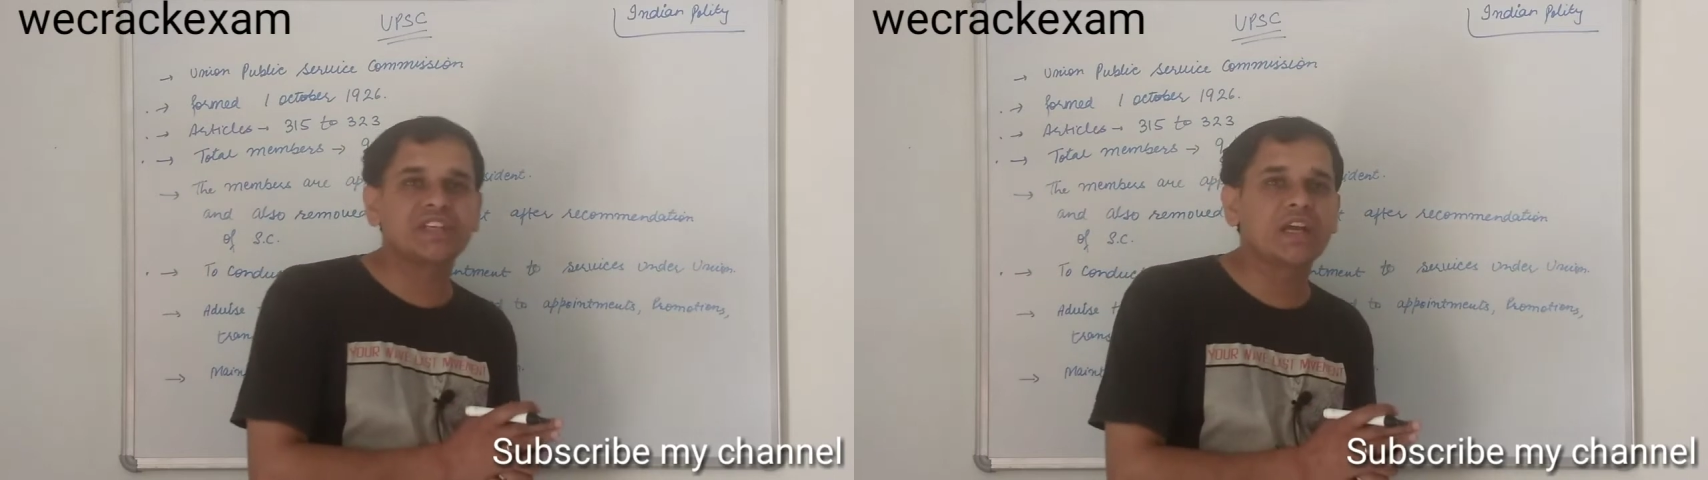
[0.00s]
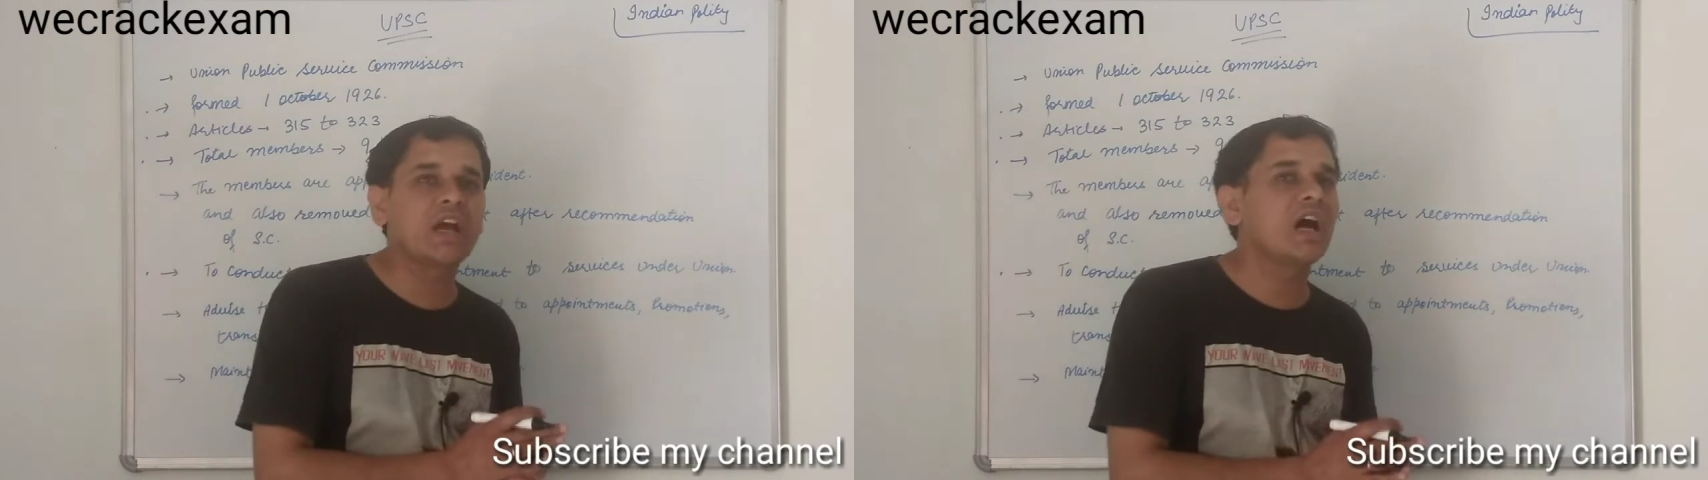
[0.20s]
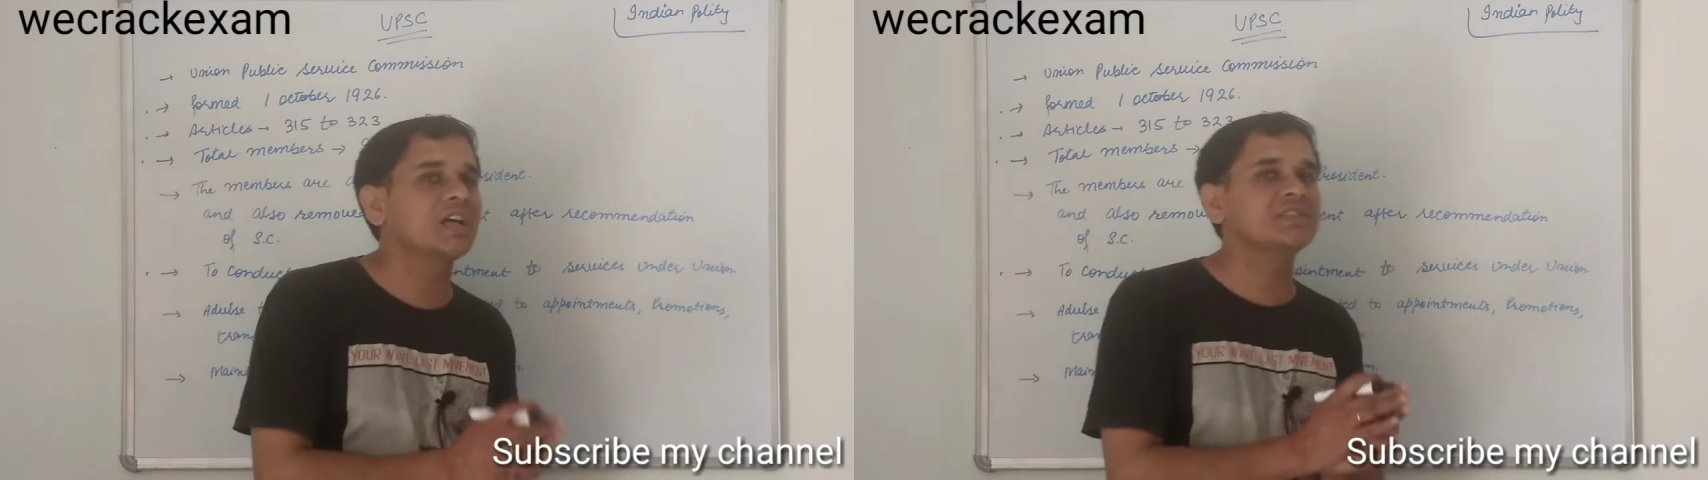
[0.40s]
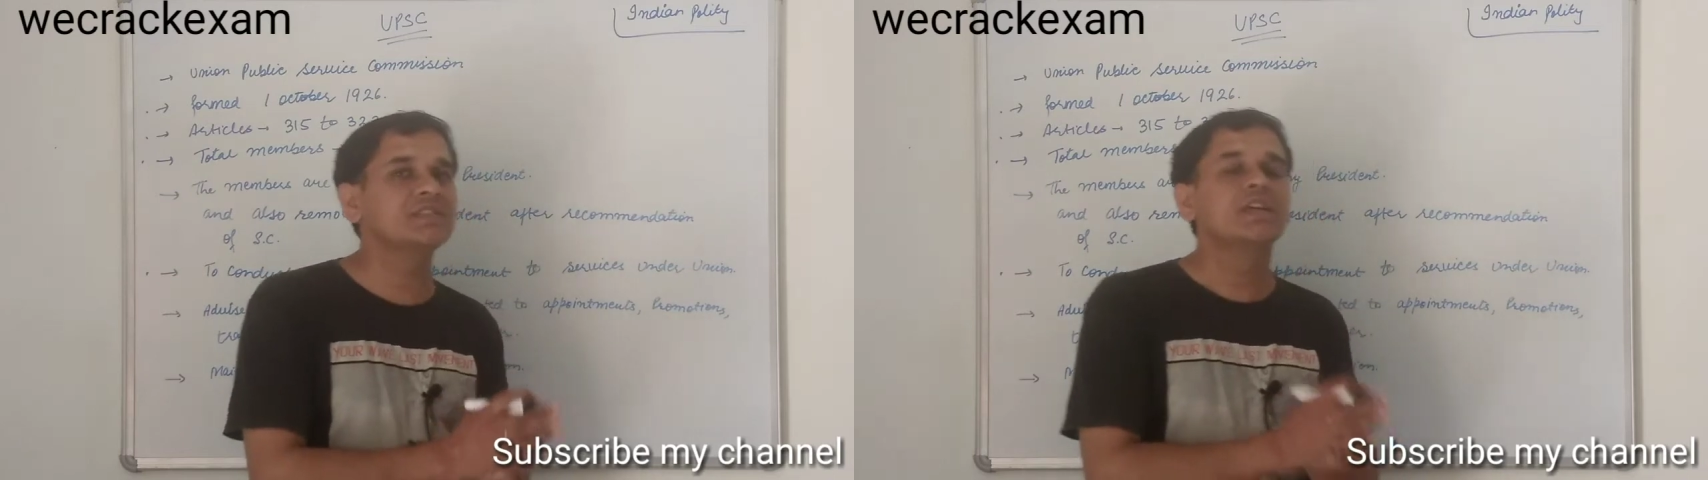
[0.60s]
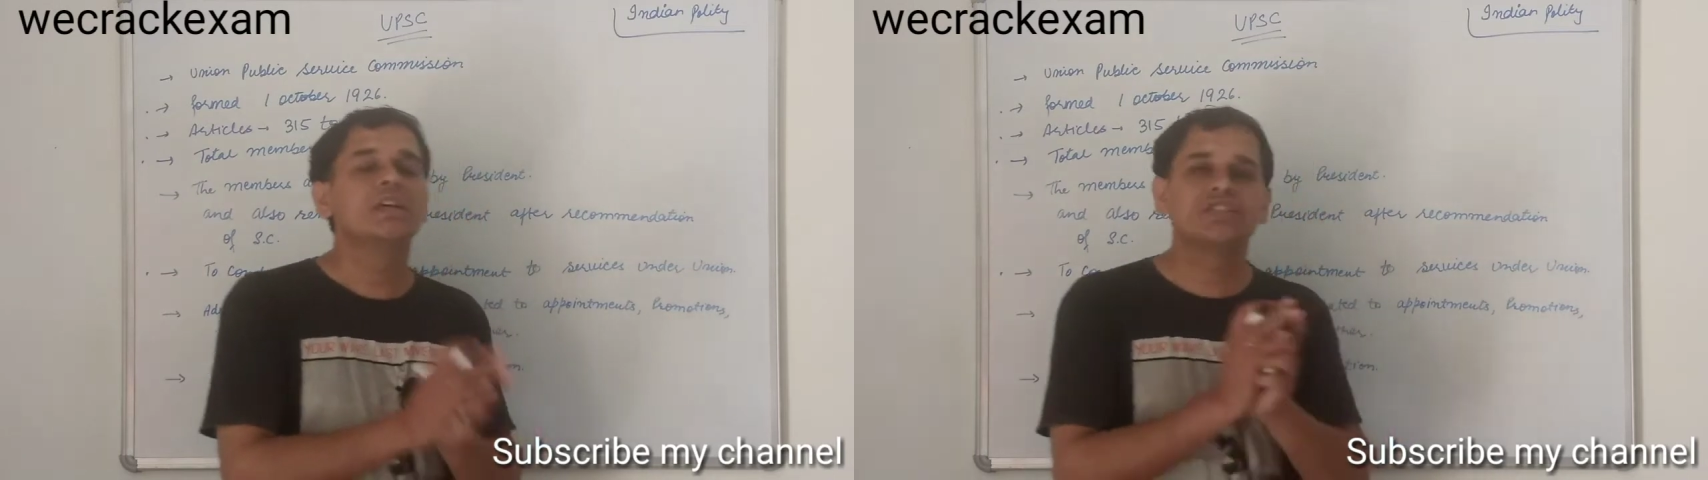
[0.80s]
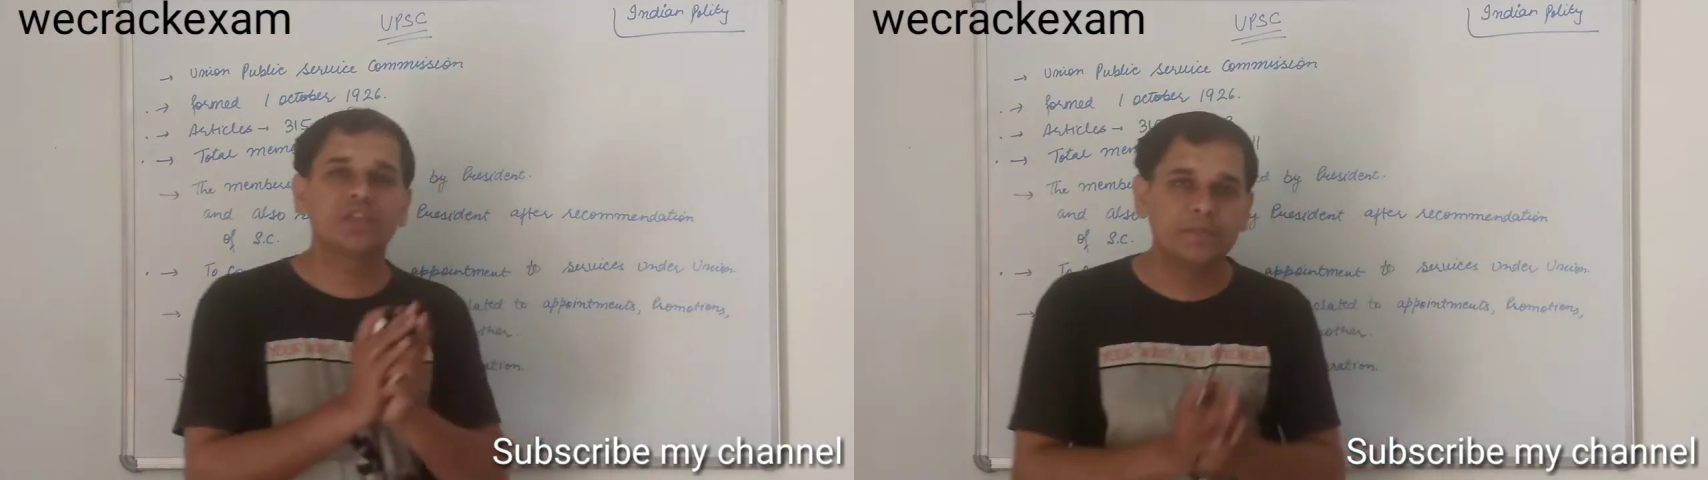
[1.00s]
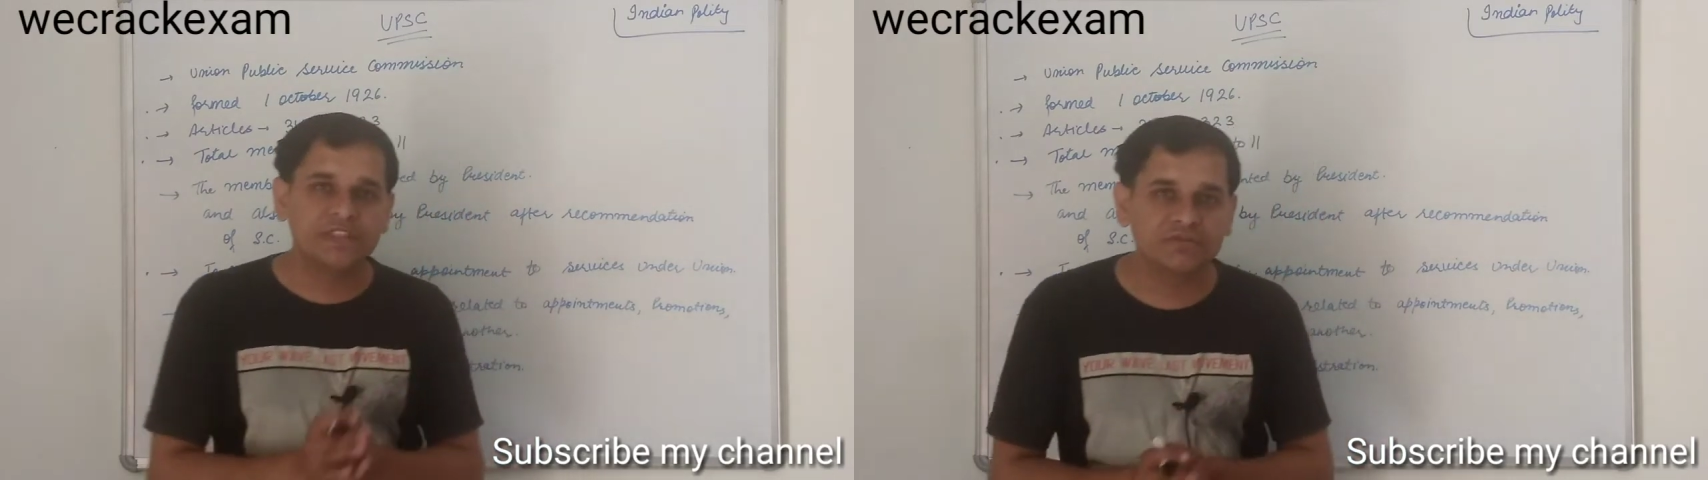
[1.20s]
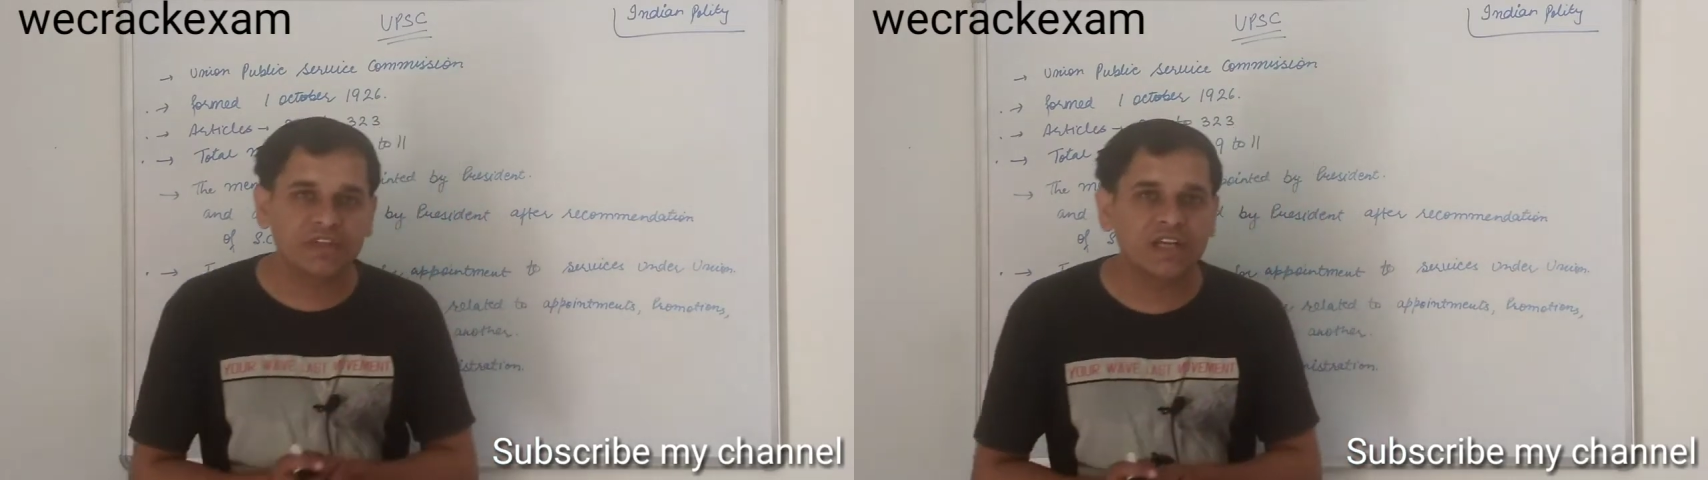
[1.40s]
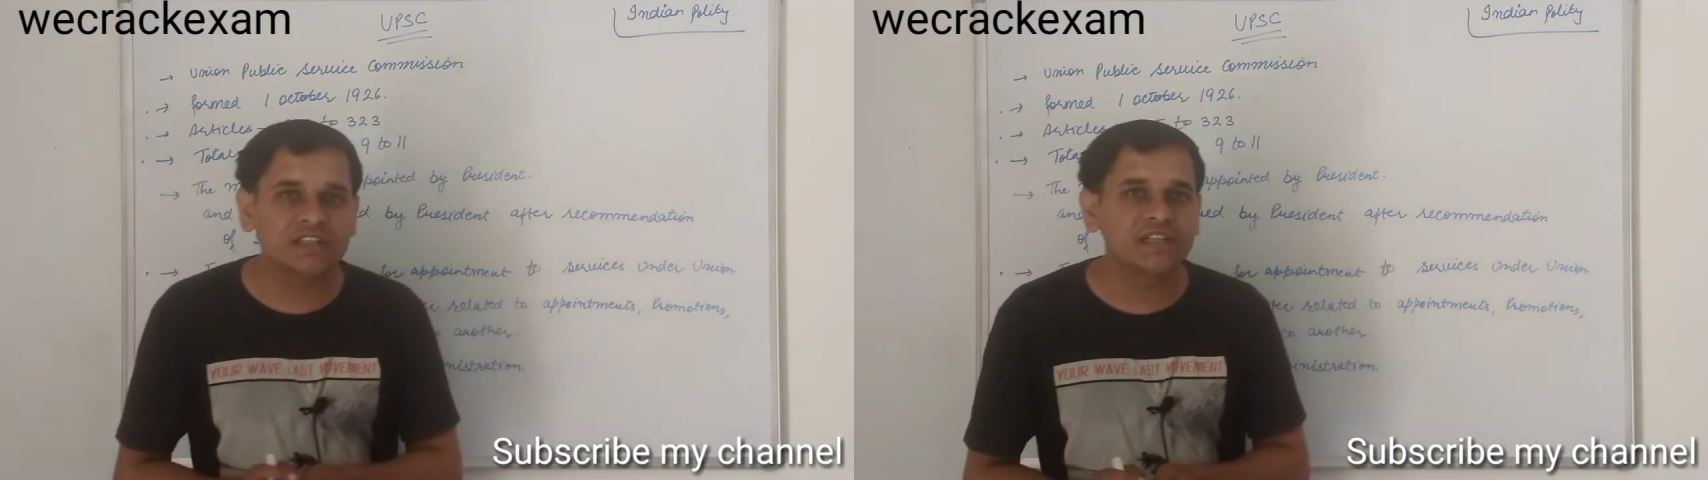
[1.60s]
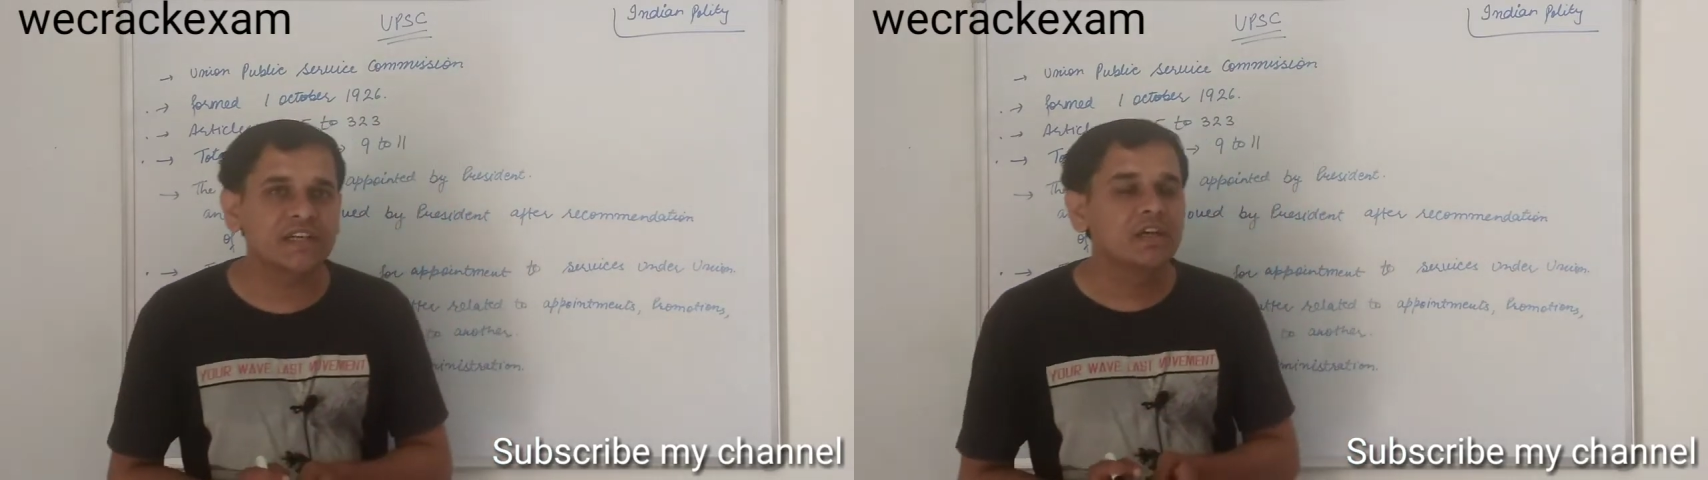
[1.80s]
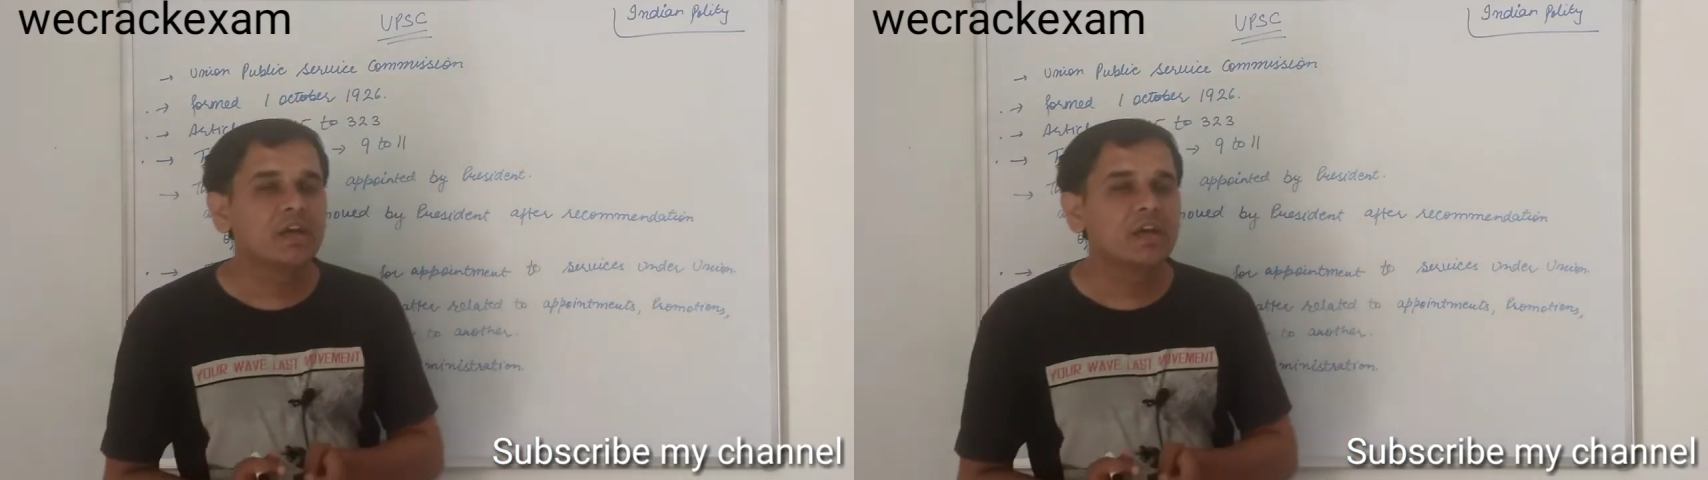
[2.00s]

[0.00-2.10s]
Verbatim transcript: हैं आज छब्बीसवीं क्लास है